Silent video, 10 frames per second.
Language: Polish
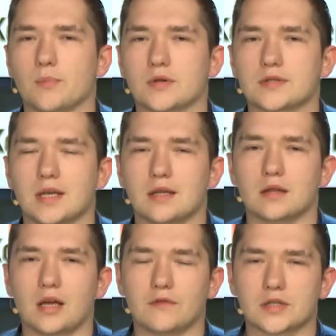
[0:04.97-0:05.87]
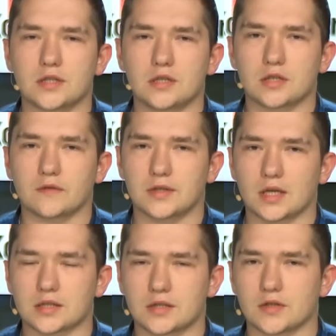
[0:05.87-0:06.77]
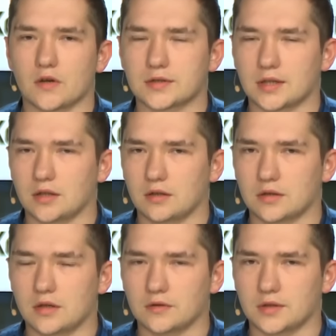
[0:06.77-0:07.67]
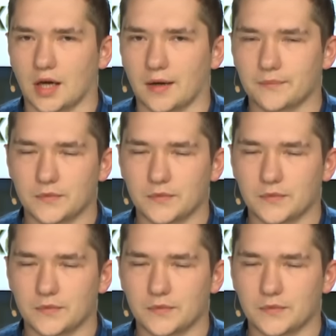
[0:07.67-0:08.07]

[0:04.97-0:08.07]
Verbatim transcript: porcję najważniejszych wydarzeń z ostatniego tygodnia.